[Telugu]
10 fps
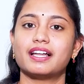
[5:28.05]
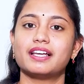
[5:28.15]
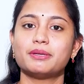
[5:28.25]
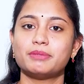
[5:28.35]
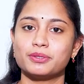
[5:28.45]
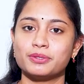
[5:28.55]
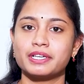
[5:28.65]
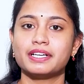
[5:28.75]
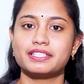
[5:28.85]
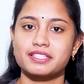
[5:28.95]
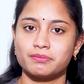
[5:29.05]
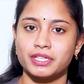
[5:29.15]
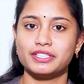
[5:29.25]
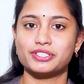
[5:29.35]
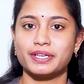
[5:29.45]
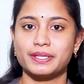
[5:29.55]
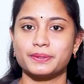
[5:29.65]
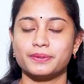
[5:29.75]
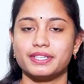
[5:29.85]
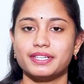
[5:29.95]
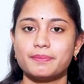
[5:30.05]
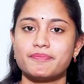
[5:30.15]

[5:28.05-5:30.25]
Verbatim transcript: అలానే మీరు గురుగారిని సంప్రదించాలనుకుంటే